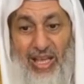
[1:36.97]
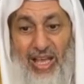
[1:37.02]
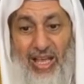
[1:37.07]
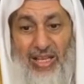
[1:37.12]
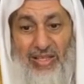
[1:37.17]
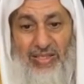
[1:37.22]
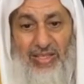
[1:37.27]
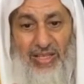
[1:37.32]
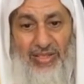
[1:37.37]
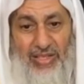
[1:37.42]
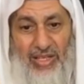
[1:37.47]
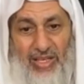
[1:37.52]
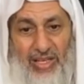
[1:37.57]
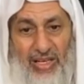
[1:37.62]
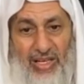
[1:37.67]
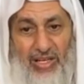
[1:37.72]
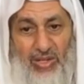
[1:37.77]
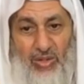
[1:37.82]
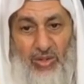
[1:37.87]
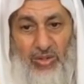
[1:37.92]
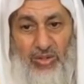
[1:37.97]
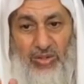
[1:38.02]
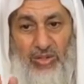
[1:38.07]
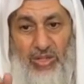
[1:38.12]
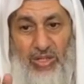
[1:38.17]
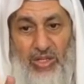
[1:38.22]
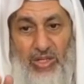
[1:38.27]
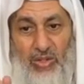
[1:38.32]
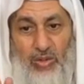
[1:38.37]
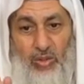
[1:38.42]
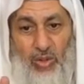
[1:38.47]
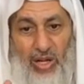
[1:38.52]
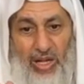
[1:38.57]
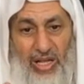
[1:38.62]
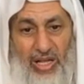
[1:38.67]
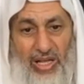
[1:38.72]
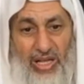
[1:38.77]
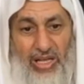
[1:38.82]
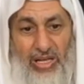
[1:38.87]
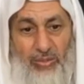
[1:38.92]
أنت ضال
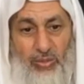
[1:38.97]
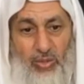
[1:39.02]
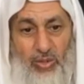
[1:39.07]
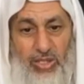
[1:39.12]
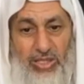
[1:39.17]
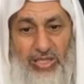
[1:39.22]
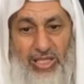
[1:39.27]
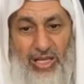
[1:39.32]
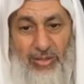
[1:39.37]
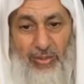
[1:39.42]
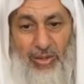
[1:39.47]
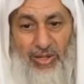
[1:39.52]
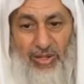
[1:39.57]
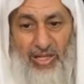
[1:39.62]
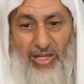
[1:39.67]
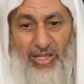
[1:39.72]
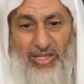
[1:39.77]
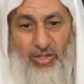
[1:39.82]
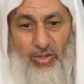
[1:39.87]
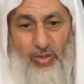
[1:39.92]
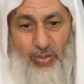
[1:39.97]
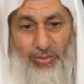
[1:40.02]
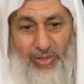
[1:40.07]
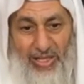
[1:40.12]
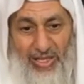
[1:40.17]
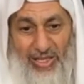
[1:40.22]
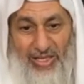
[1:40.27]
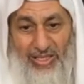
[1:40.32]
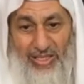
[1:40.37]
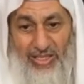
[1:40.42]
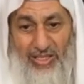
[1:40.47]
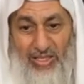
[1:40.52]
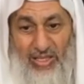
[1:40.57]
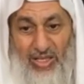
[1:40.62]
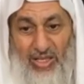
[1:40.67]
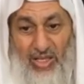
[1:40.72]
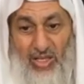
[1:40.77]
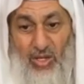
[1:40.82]
تحارب كتاب الله سبحانه